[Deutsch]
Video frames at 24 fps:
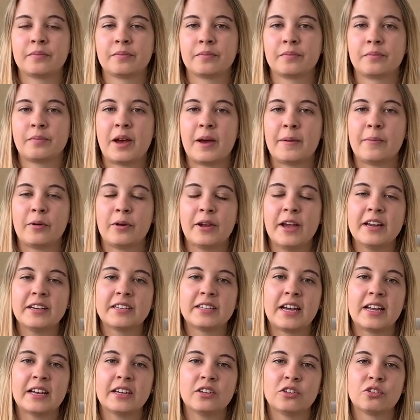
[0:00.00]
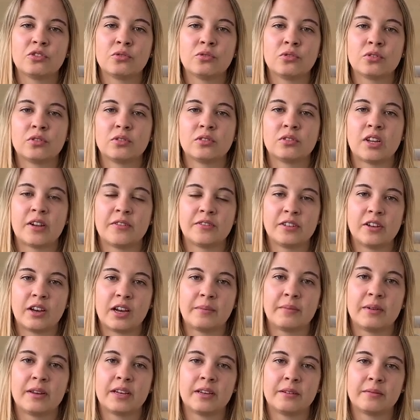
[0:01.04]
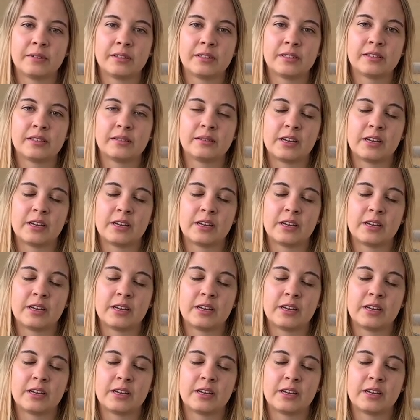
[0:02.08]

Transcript: paar Projekte angestoßen und darf sie auch am Ende bis,